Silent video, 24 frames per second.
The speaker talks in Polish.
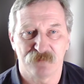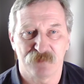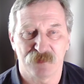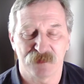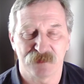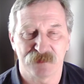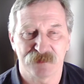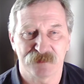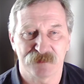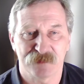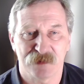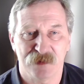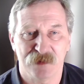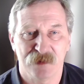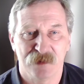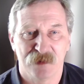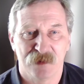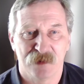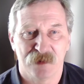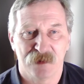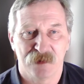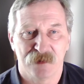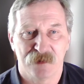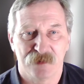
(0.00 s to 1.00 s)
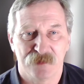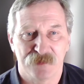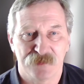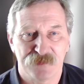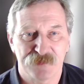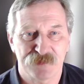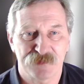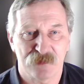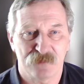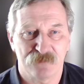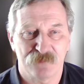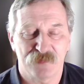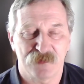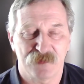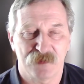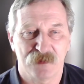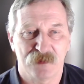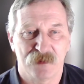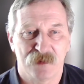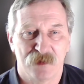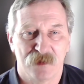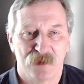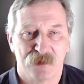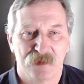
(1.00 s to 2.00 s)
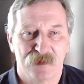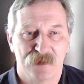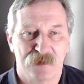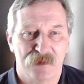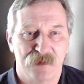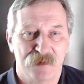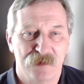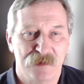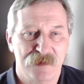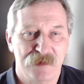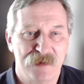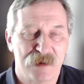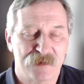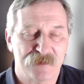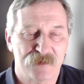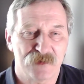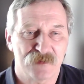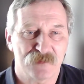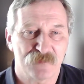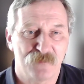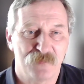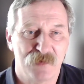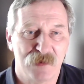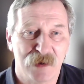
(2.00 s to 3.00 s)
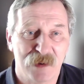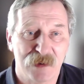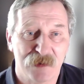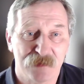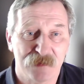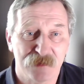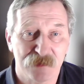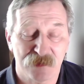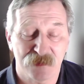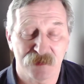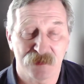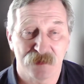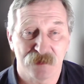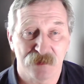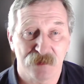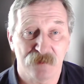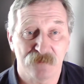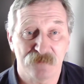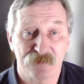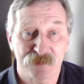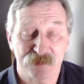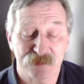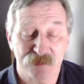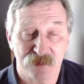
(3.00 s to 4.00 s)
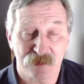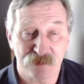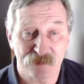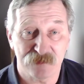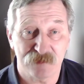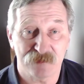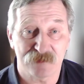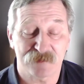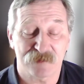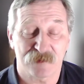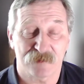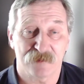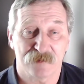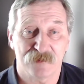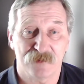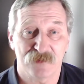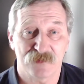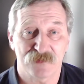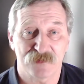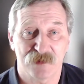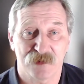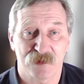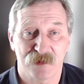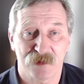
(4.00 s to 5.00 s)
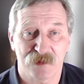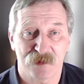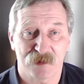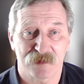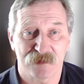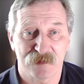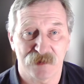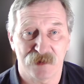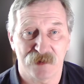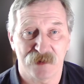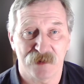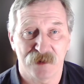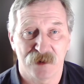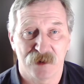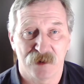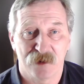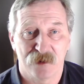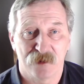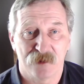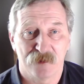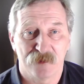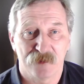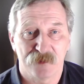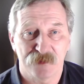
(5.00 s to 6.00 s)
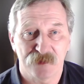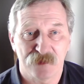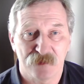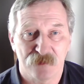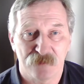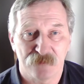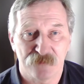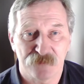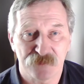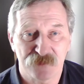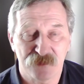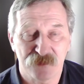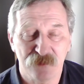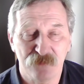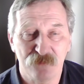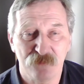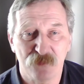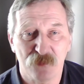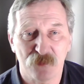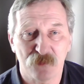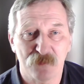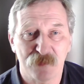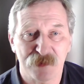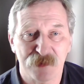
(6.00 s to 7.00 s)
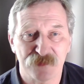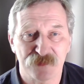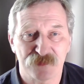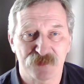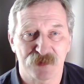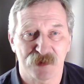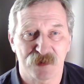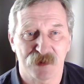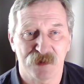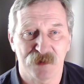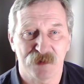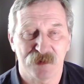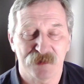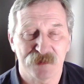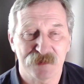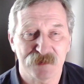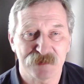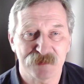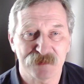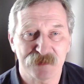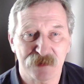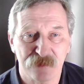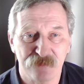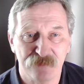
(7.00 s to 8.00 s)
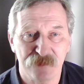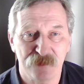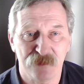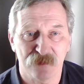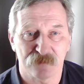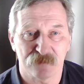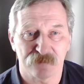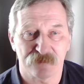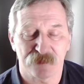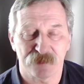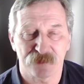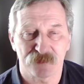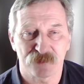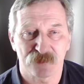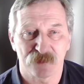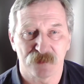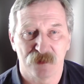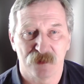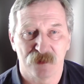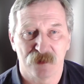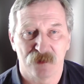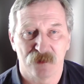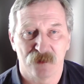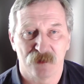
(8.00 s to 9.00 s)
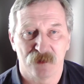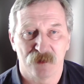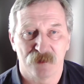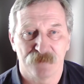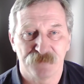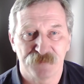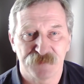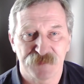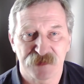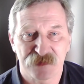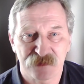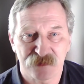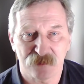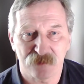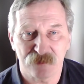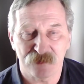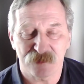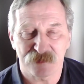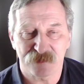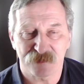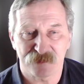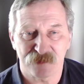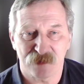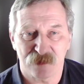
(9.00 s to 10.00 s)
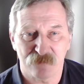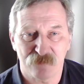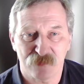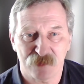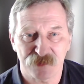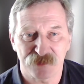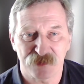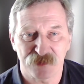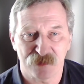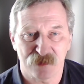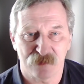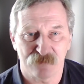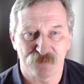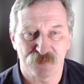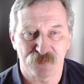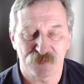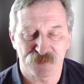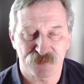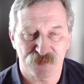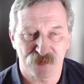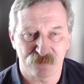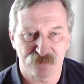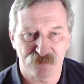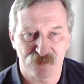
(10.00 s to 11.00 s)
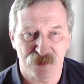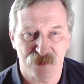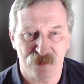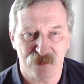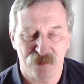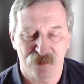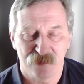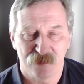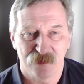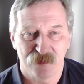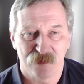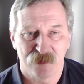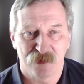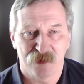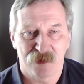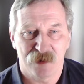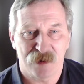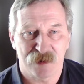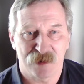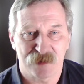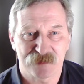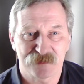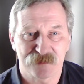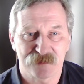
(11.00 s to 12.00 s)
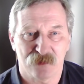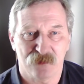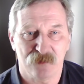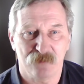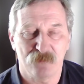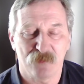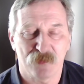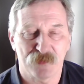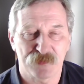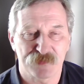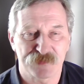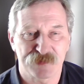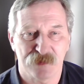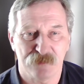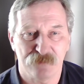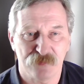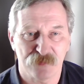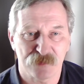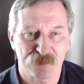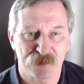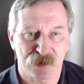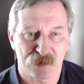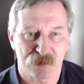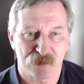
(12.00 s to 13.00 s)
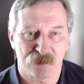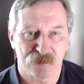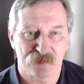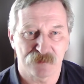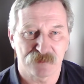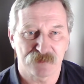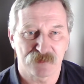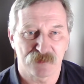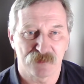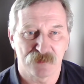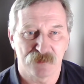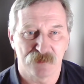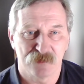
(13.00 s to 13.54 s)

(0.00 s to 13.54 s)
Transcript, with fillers: w Polsce, żeby jakieś plany inwestycji strategicznych i tak dalej w tym momencie zrewidować? Co jest najbardziej nam potrzebne, a co może poczekać?